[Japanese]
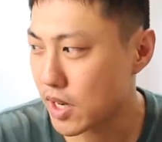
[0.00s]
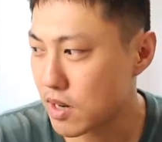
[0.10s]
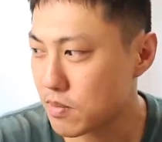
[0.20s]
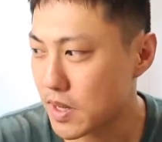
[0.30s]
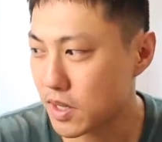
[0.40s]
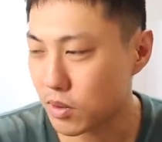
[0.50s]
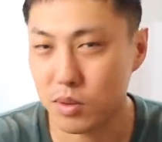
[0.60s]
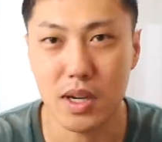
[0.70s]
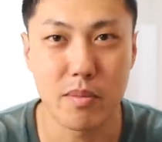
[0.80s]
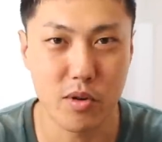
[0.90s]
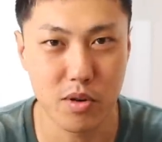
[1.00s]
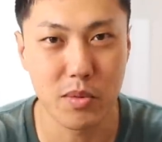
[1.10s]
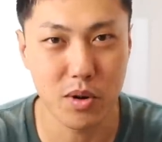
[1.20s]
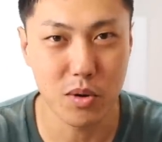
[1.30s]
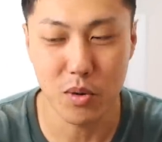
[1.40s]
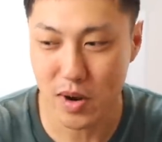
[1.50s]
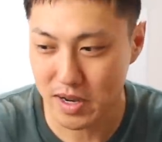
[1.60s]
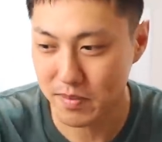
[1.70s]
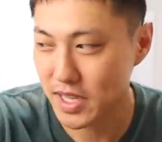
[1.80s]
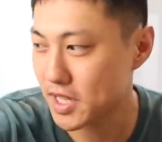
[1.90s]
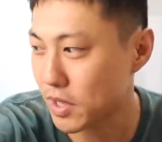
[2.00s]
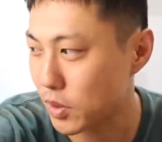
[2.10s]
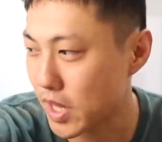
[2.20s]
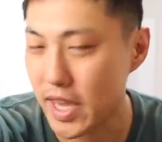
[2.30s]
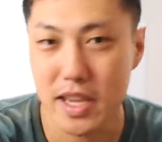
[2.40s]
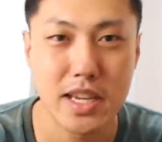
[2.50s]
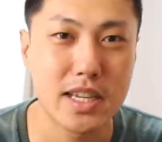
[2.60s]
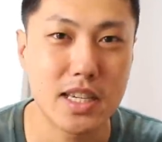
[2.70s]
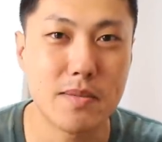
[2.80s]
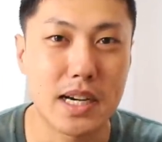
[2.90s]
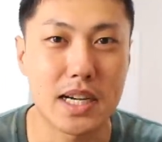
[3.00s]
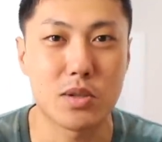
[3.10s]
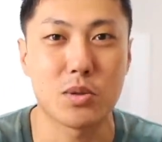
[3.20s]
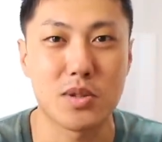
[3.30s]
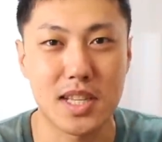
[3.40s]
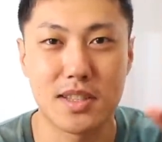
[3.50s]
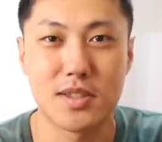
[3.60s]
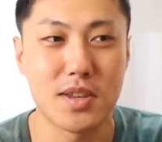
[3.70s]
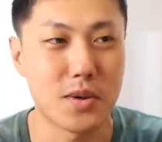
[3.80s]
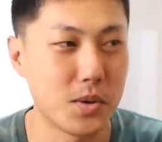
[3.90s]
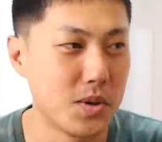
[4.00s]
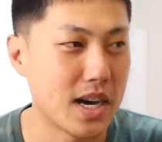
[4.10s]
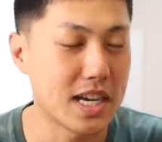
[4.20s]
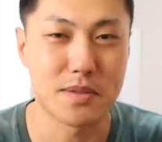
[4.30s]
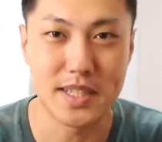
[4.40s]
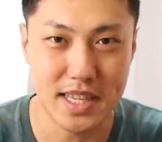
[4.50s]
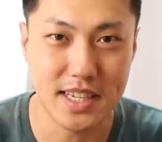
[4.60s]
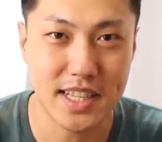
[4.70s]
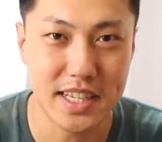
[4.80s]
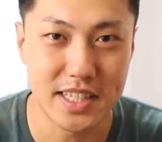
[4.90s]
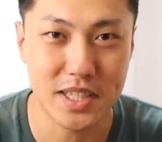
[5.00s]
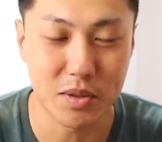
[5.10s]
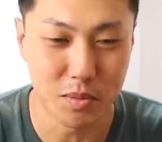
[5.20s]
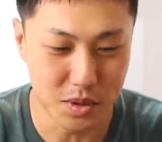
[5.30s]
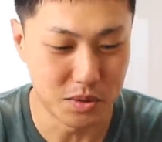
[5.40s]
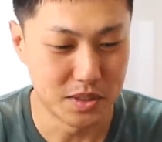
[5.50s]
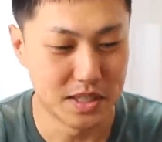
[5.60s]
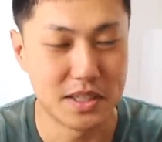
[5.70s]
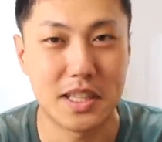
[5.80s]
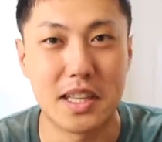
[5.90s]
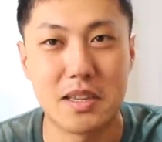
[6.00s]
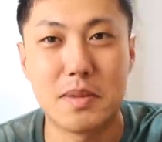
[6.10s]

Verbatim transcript: 日やるべきことがもろもろ終わりましたので今からちょっと撮影を始めていきたいんですけどもただ